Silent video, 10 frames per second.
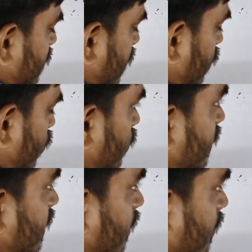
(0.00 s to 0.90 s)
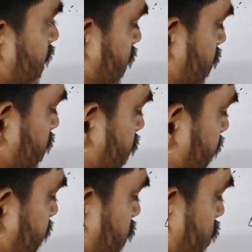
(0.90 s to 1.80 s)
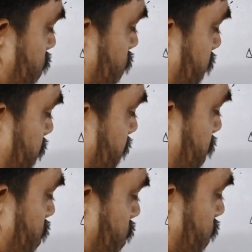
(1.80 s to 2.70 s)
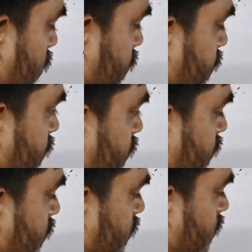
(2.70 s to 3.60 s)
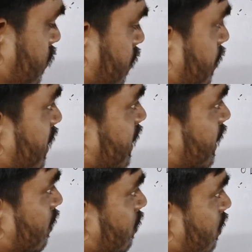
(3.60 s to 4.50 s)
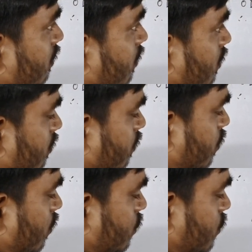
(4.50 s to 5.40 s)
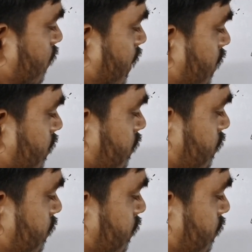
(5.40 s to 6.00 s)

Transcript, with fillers: তাহলে ওডিটা আমরা ফাইন্ড করব মানে বের করবো বিডিটা কত হবে বলো ফোর স্কোয়ার